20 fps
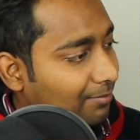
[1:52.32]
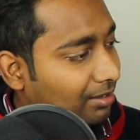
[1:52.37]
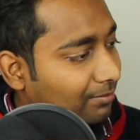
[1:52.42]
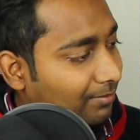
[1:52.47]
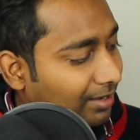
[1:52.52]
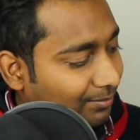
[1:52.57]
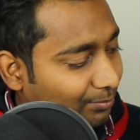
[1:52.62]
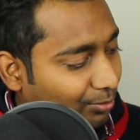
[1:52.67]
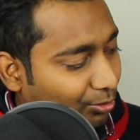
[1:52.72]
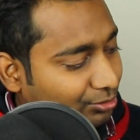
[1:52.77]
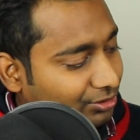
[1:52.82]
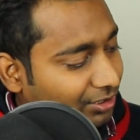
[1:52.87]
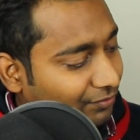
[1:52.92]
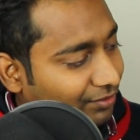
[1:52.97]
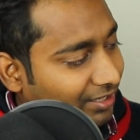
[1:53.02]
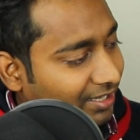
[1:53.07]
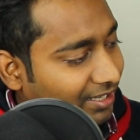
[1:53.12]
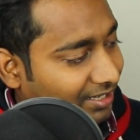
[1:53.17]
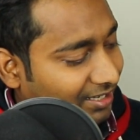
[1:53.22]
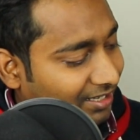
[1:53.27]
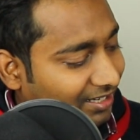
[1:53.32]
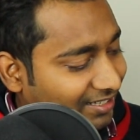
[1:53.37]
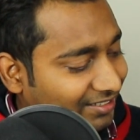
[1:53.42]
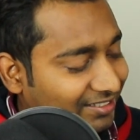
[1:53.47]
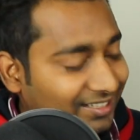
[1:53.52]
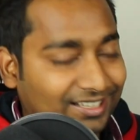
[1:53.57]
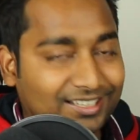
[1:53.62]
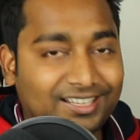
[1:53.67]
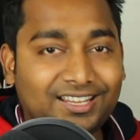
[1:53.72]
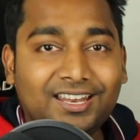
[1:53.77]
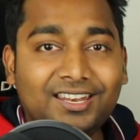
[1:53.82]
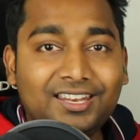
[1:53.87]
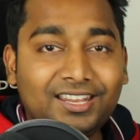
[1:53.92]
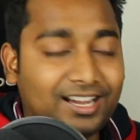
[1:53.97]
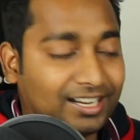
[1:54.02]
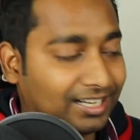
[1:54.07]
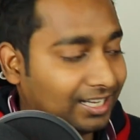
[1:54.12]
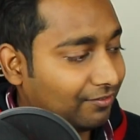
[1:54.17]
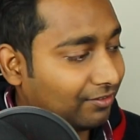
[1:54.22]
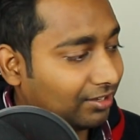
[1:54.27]
अभी मैं अनबॉक्सिंग वगैरह करके ज़्यादा दिन
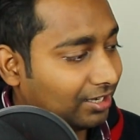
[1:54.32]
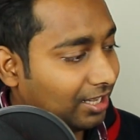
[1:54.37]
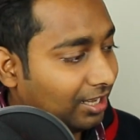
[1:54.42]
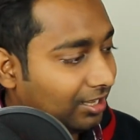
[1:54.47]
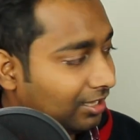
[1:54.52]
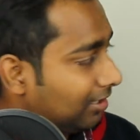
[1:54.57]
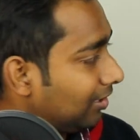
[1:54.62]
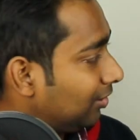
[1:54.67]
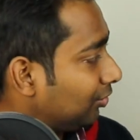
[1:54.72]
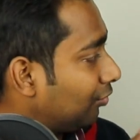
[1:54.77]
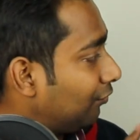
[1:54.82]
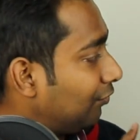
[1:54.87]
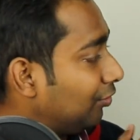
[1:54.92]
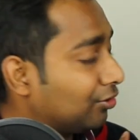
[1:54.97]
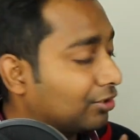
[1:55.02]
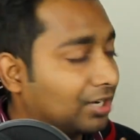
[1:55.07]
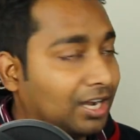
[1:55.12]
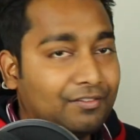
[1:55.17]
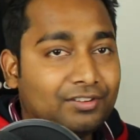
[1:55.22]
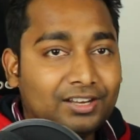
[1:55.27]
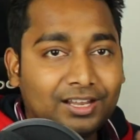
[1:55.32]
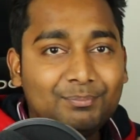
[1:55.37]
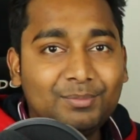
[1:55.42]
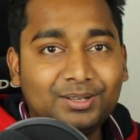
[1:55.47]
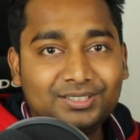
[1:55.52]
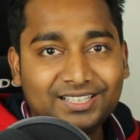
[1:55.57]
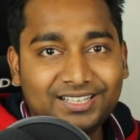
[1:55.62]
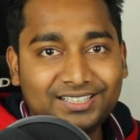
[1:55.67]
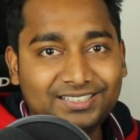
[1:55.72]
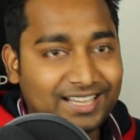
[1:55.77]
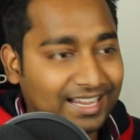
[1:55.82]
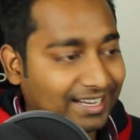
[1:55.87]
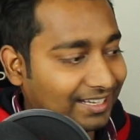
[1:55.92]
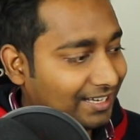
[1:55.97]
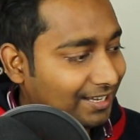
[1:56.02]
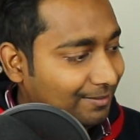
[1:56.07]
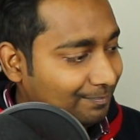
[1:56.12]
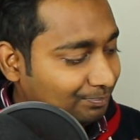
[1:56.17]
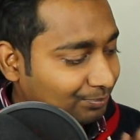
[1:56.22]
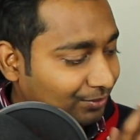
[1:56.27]
दिखाने वाला तो वीडियो काफ़ी लंबी चली
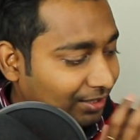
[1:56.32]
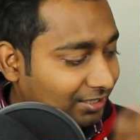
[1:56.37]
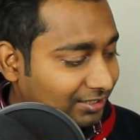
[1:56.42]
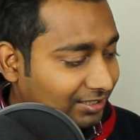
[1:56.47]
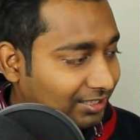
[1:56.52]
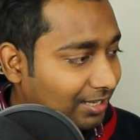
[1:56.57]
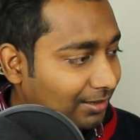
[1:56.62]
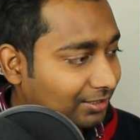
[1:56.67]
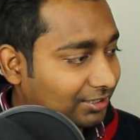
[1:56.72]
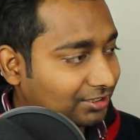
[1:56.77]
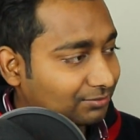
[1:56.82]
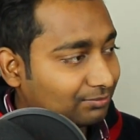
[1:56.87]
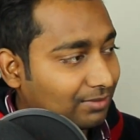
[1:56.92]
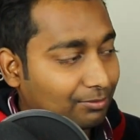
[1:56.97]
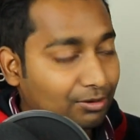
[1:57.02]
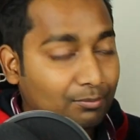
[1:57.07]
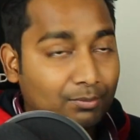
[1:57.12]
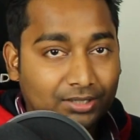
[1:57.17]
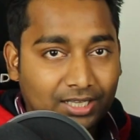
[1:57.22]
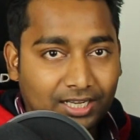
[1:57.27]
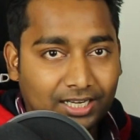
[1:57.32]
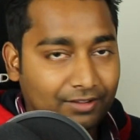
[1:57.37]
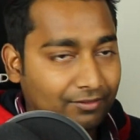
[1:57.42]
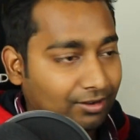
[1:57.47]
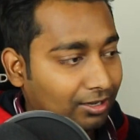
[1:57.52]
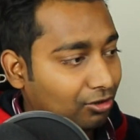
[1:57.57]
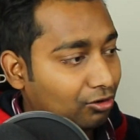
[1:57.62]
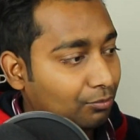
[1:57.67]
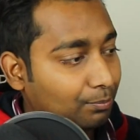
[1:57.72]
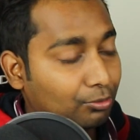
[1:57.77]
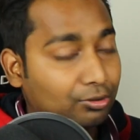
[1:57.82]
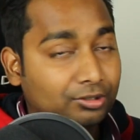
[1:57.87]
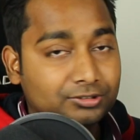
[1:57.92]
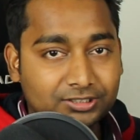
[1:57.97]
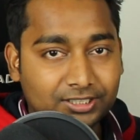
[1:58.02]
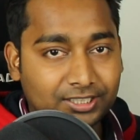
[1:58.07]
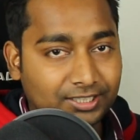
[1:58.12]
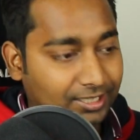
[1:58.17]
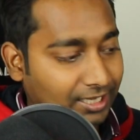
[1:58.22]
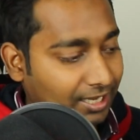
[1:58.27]
जाएगी इसलिए जस्ट मैं आपको बताने वाला हूँ
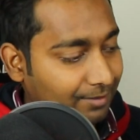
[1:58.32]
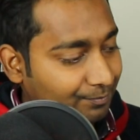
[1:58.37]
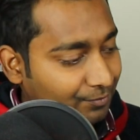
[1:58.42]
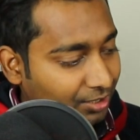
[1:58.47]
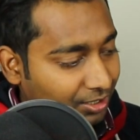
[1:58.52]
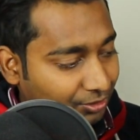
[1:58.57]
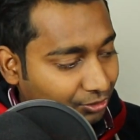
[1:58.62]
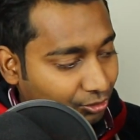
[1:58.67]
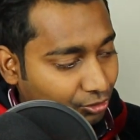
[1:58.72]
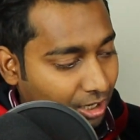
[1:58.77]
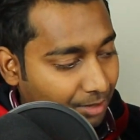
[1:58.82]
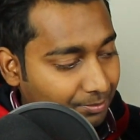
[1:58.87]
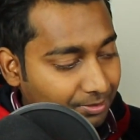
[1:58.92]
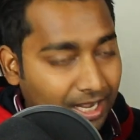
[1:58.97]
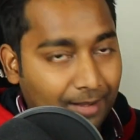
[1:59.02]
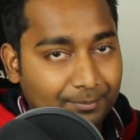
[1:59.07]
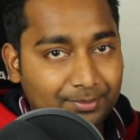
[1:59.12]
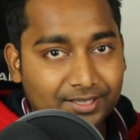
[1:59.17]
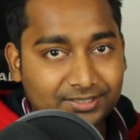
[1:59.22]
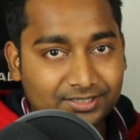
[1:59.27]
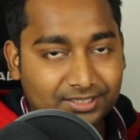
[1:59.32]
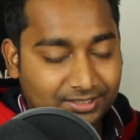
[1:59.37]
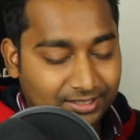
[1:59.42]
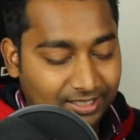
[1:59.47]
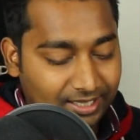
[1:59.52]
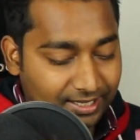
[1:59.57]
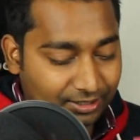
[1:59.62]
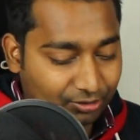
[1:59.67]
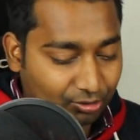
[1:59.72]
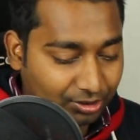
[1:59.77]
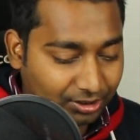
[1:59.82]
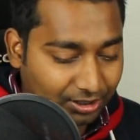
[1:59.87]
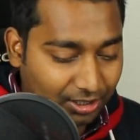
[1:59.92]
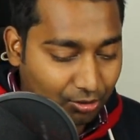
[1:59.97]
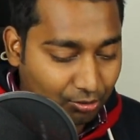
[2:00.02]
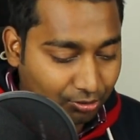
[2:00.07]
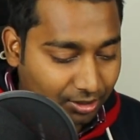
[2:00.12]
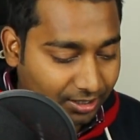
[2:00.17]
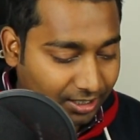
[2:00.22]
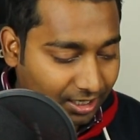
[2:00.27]
प्रोडक्ट्स के नेम तो अभी आप देख सकते हैं एक तो
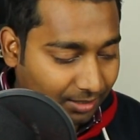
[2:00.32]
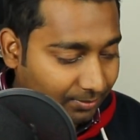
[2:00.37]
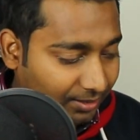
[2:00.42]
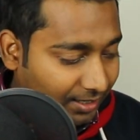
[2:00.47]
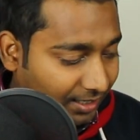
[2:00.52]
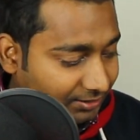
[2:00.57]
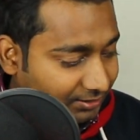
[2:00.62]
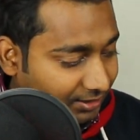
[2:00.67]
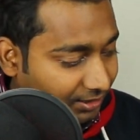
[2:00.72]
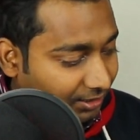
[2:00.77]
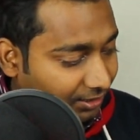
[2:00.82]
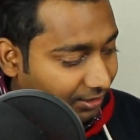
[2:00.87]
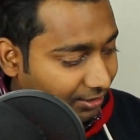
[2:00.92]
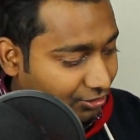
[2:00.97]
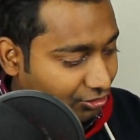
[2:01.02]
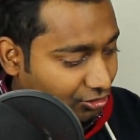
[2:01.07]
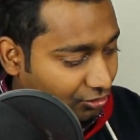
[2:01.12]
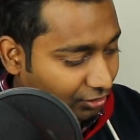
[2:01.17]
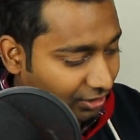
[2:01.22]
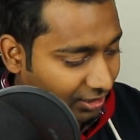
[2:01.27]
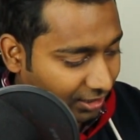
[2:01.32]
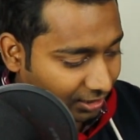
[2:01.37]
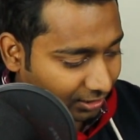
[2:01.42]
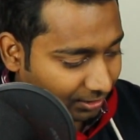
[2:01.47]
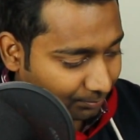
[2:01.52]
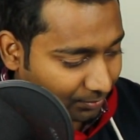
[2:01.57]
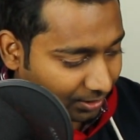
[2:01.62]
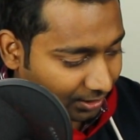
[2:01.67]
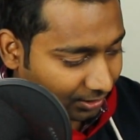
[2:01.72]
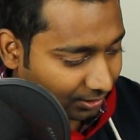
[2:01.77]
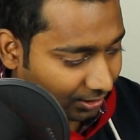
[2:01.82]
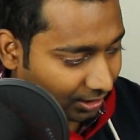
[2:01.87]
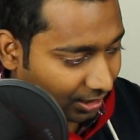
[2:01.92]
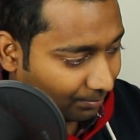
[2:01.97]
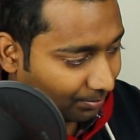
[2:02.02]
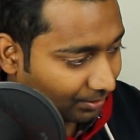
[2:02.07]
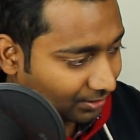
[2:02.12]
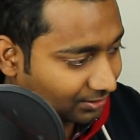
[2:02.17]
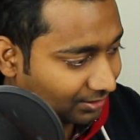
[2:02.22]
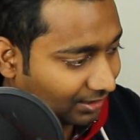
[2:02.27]
ये हो गया गेमिंग हेडसेट इसको यार मैं
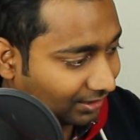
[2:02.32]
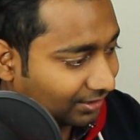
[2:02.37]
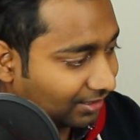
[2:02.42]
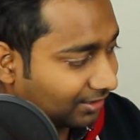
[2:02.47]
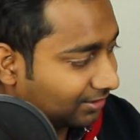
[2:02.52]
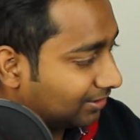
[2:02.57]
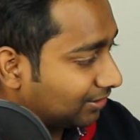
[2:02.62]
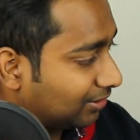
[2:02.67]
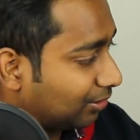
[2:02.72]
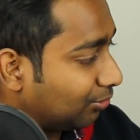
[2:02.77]
यहाँ पर सेट कर